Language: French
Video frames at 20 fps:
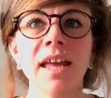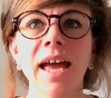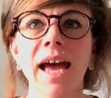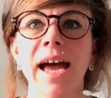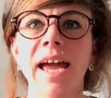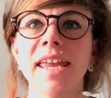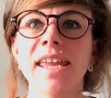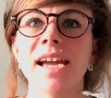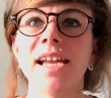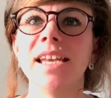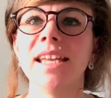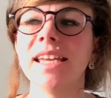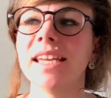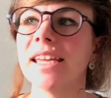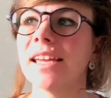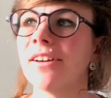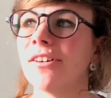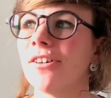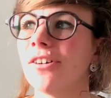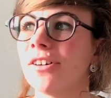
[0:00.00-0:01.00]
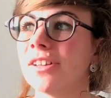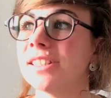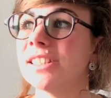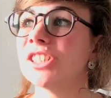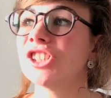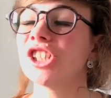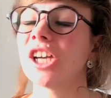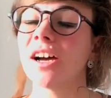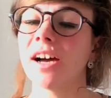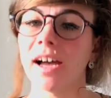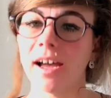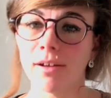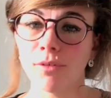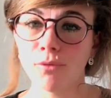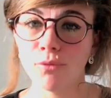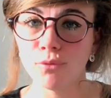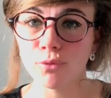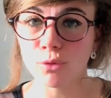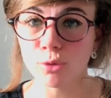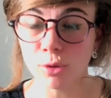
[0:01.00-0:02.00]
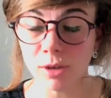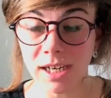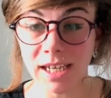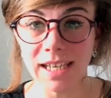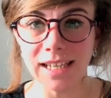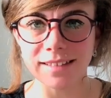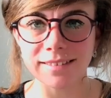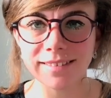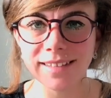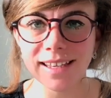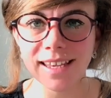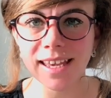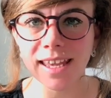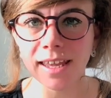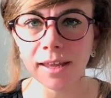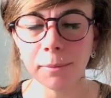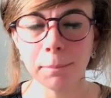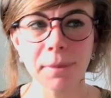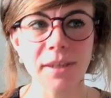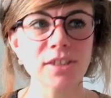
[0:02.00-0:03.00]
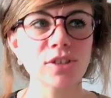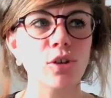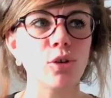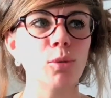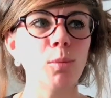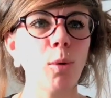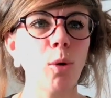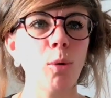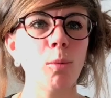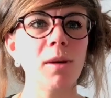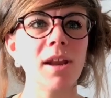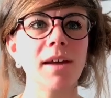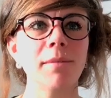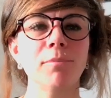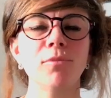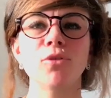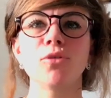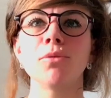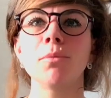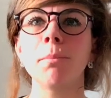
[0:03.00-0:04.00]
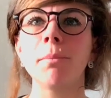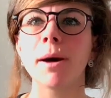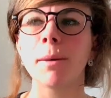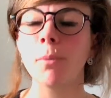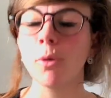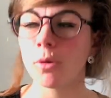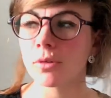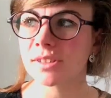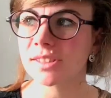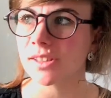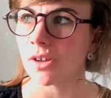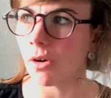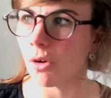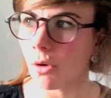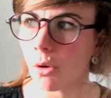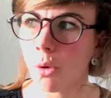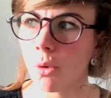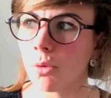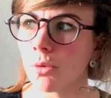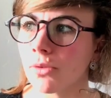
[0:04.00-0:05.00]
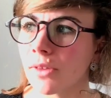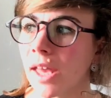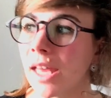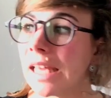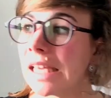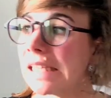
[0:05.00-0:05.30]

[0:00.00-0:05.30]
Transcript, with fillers: à y aller euh, déjà à vous l'intégrer parce que le problème de ne pas prendre ça en compte